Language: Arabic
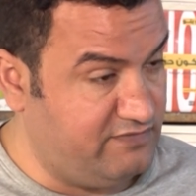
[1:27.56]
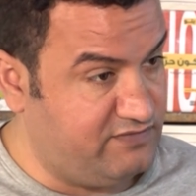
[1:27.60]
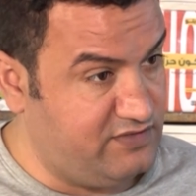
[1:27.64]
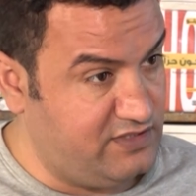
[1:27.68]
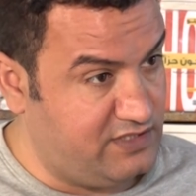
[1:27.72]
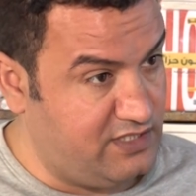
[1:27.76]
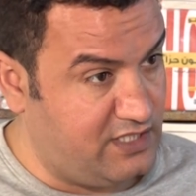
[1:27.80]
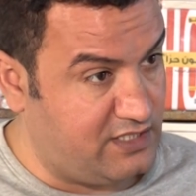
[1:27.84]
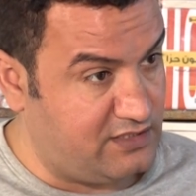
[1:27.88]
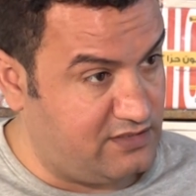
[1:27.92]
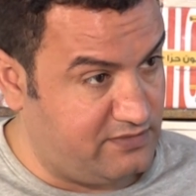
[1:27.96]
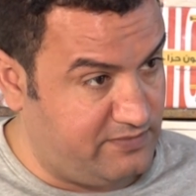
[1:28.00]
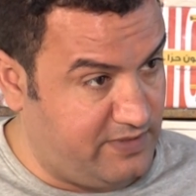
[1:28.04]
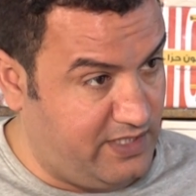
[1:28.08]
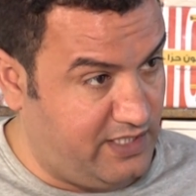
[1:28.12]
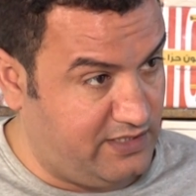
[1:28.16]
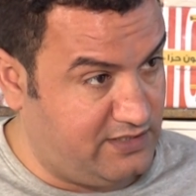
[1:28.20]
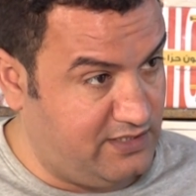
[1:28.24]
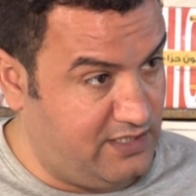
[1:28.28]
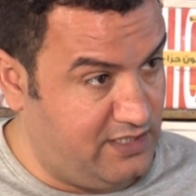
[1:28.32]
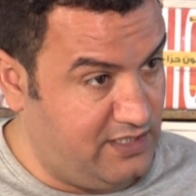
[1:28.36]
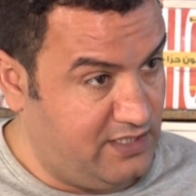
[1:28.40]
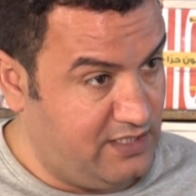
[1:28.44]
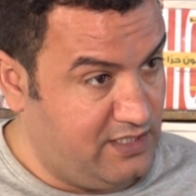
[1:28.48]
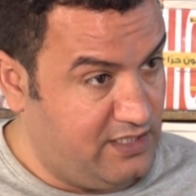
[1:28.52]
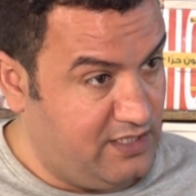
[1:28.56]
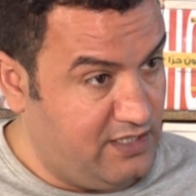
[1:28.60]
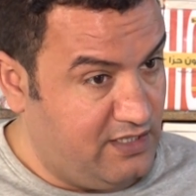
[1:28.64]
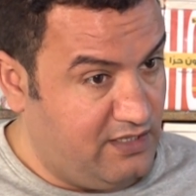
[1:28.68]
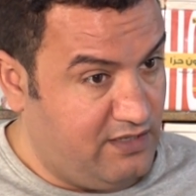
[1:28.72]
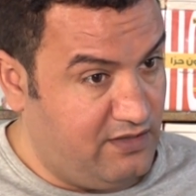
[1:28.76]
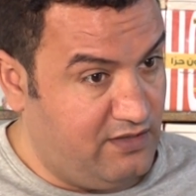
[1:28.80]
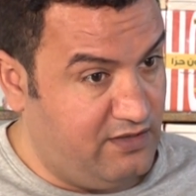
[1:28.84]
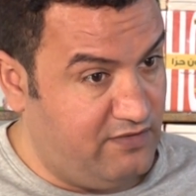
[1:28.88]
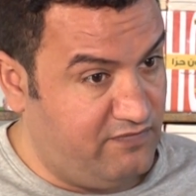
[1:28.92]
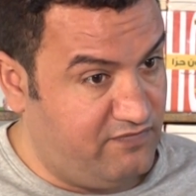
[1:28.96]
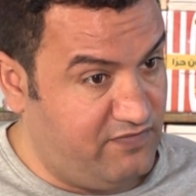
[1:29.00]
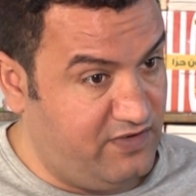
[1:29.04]
دينار طباعته
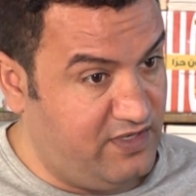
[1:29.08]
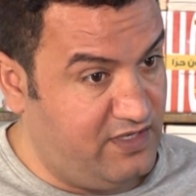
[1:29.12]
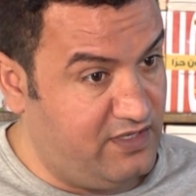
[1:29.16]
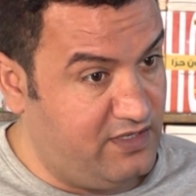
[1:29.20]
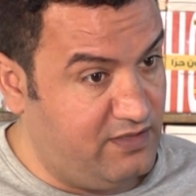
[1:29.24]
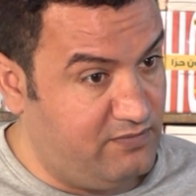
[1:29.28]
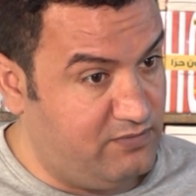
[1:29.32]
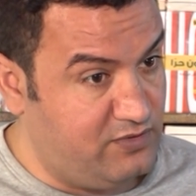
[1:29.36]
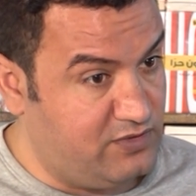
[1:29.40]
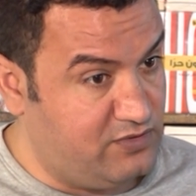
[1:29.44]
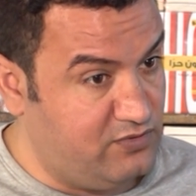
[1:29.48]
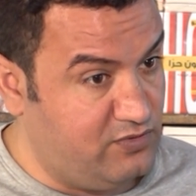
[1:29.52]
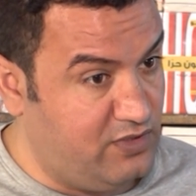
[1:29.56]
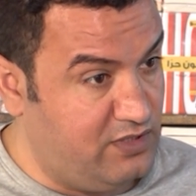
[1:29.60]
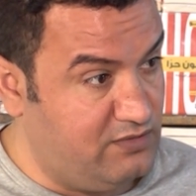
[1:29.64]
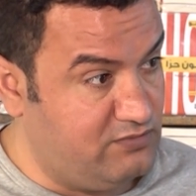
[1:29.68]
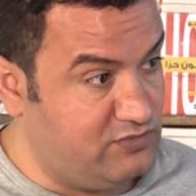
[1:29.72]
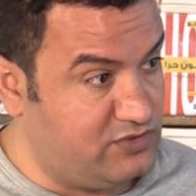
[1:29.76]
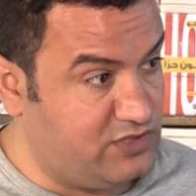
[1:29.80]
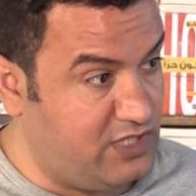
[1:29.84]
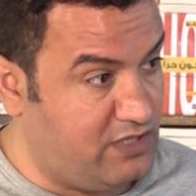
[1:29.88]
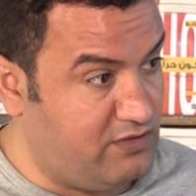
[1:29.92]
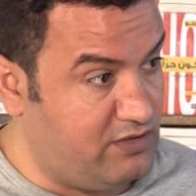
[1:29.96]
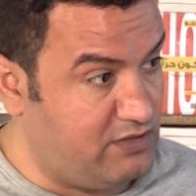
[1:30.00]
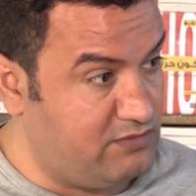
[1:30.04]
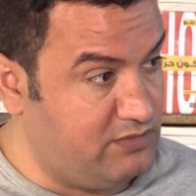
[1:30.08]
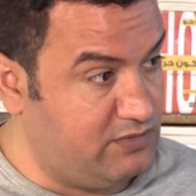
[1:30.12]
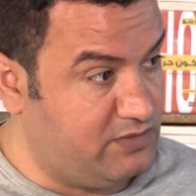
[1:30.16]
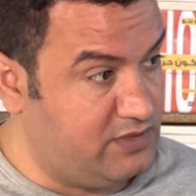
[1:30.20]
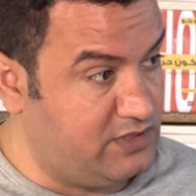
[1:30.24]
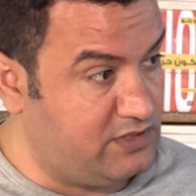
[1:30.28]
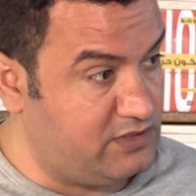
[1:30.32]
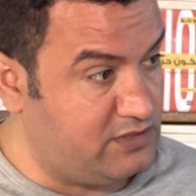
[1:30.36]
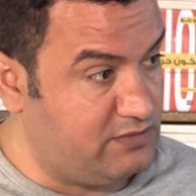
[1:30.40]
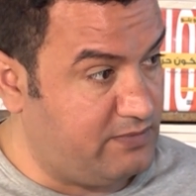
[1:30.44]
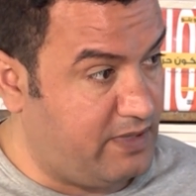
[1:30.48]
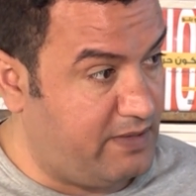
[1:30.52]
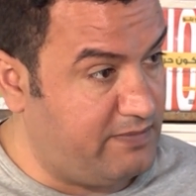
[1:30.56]
آه، في الدول المجاوره ممكن
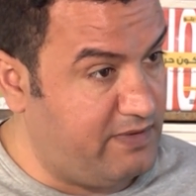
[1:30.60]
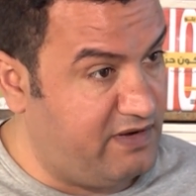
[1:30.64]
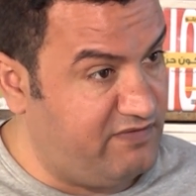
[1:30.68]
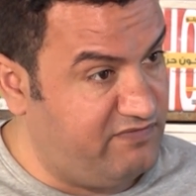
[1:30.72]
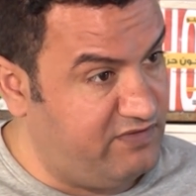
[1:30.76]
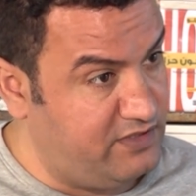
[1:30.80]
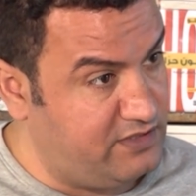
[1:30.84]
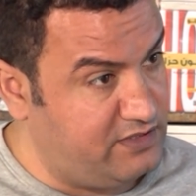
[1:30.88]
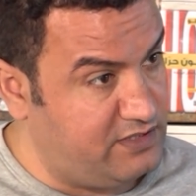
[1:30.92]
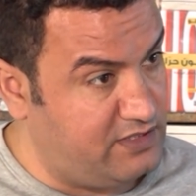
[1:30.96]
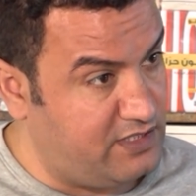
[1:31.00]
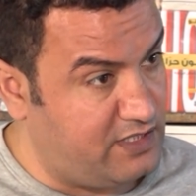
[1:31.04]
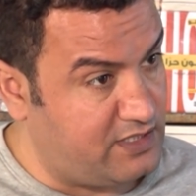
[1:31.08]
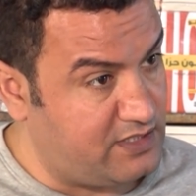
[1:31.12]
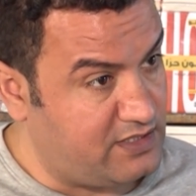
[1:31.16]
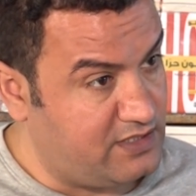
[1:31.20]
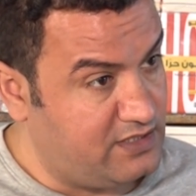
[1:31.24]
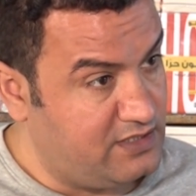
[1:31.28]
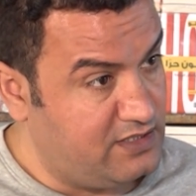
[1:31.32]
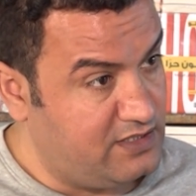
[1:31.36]
تطبعها ب 2000 دينار